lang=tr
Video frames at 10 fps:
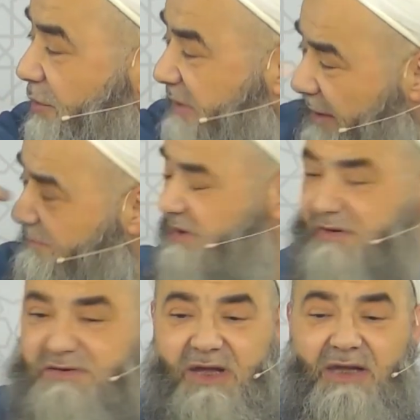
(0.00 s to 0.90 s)
ortak
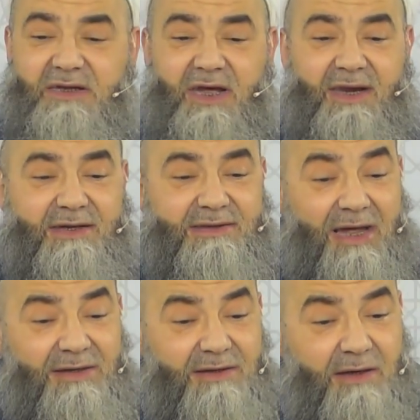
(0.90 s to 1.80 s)
mısınız lan
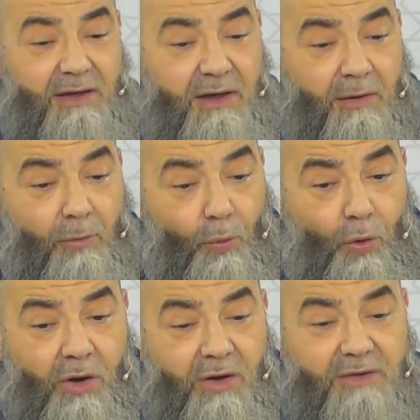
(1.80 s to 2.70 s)
diyerekten
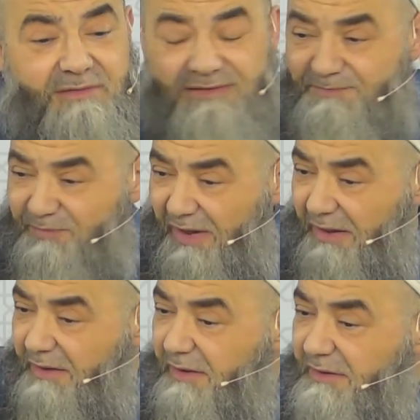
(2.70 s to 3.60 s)
o
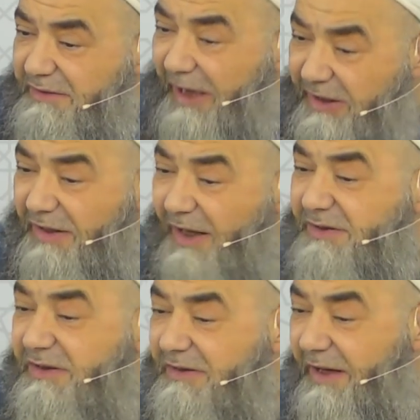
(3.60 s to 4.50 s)

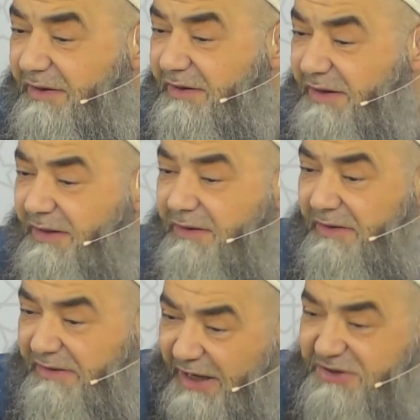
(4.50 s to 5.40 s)
yakaladıklarını
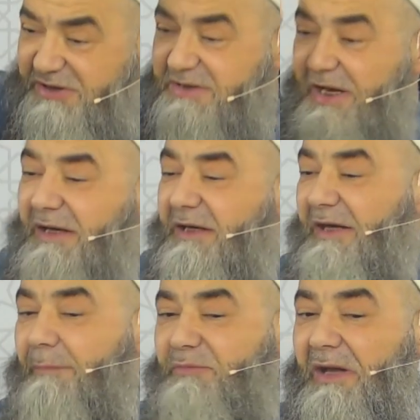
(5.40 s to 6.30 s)
eşcinsellik
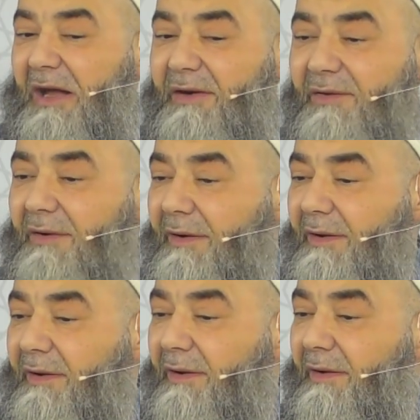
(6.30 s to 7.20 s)
yaptılar.
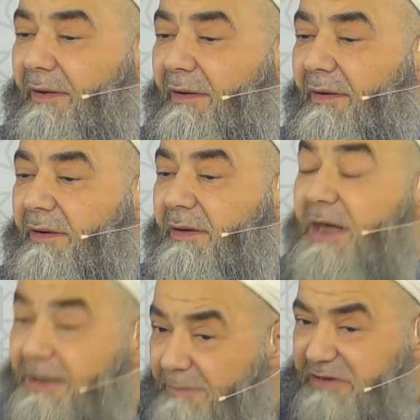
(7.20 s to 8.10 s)

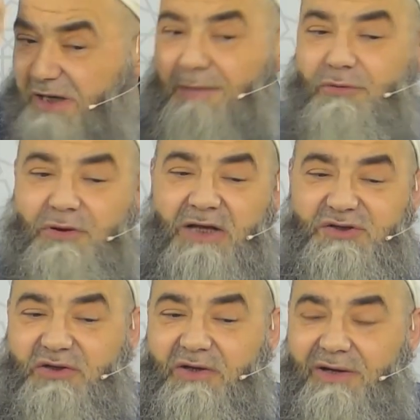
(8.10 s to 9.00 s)
İlk mesele buradan
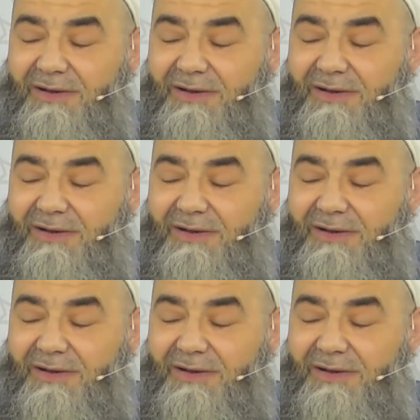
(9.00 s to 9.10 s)
çıktı.